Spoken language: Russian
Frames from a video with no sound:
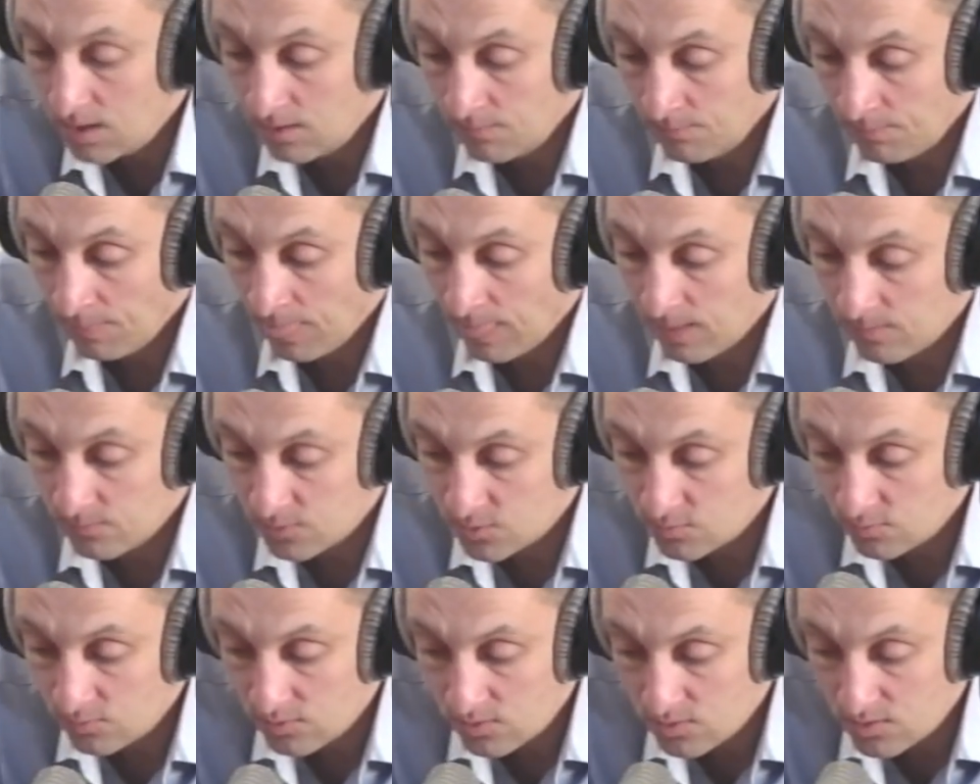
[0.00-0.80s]
А почему
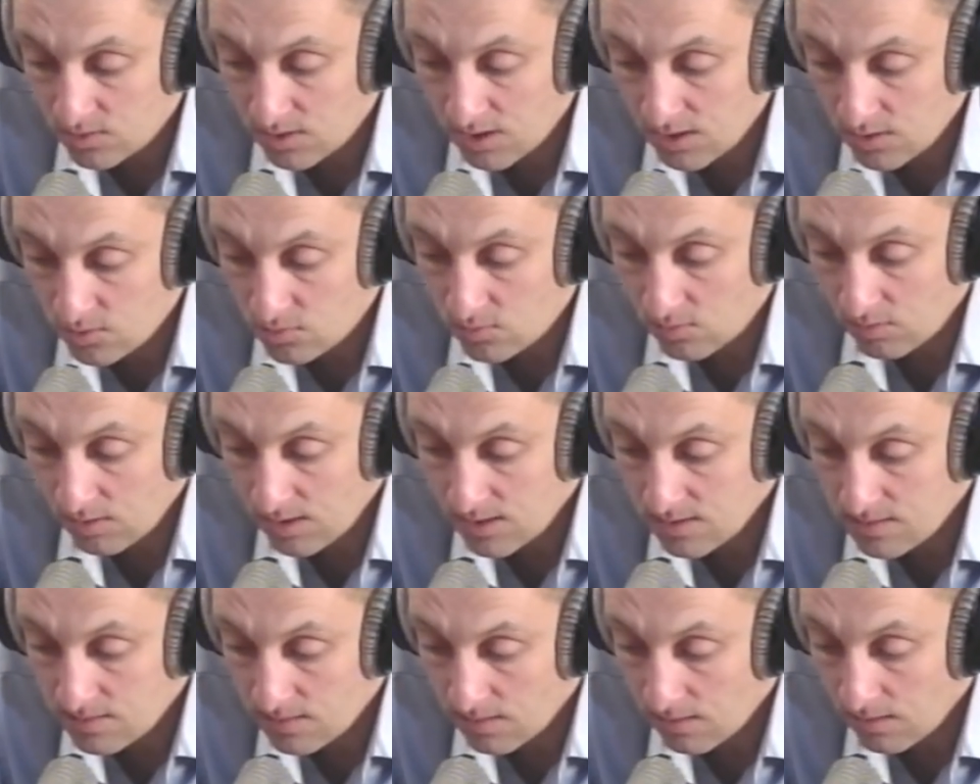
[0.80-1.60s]
ты считаешь, что
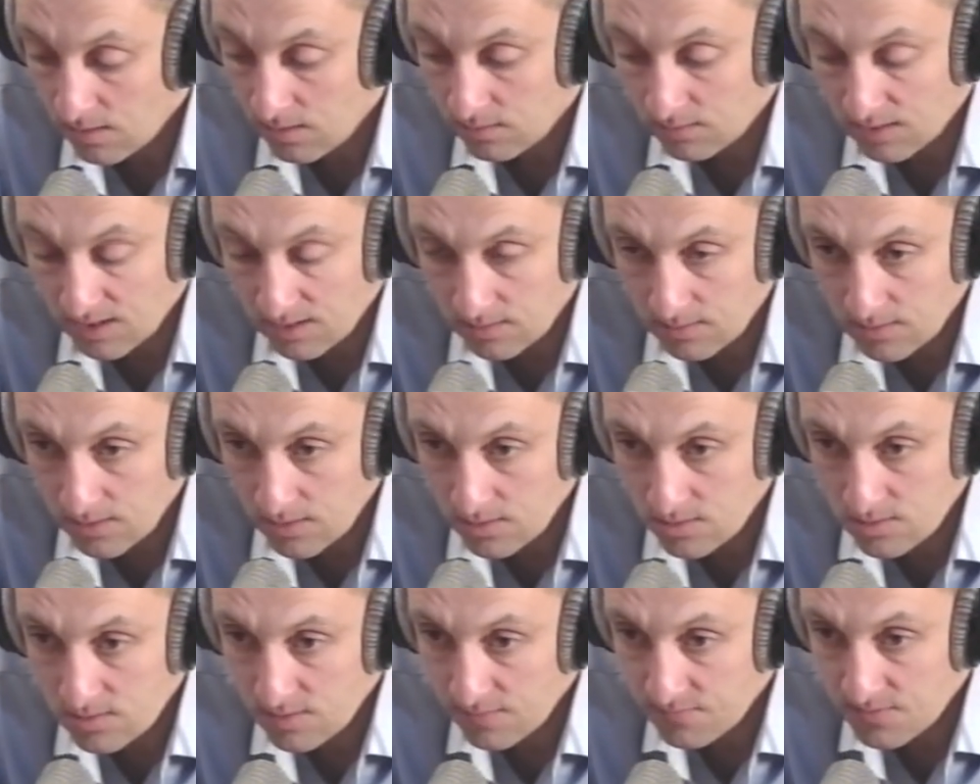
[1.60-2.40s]
если ты
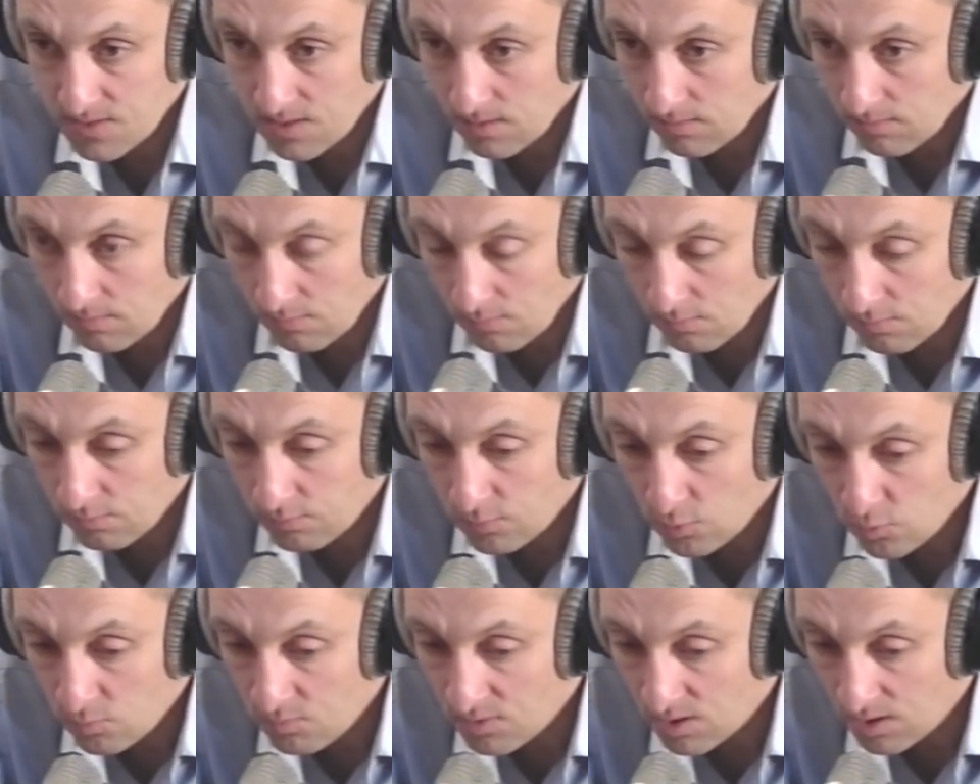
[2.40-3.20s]
откажешься, все там
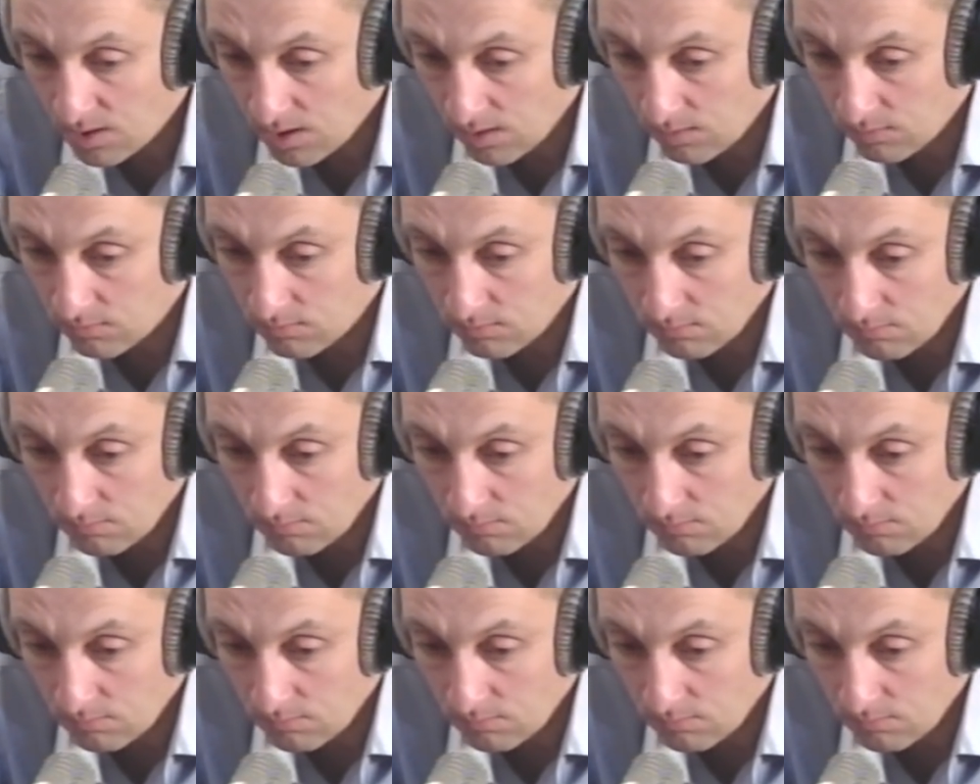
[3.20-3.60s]
поумирают?